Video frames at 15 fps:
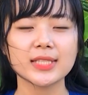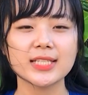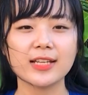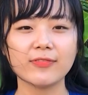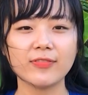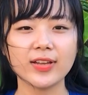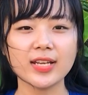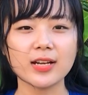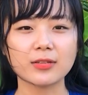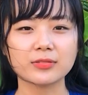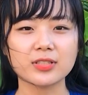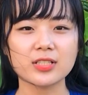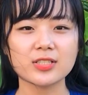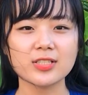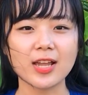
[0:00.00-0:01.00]
Chi phí đầu
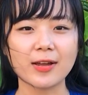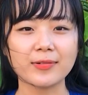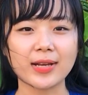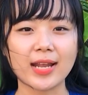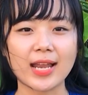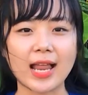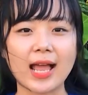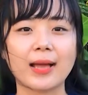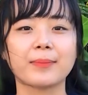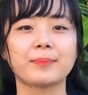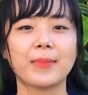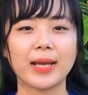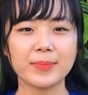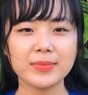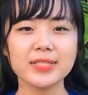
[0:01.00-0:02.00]
tư trao này là
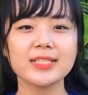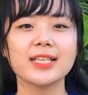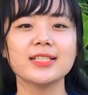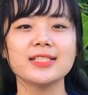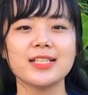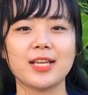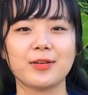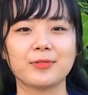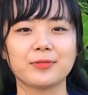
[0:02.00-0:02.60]
79 triệu.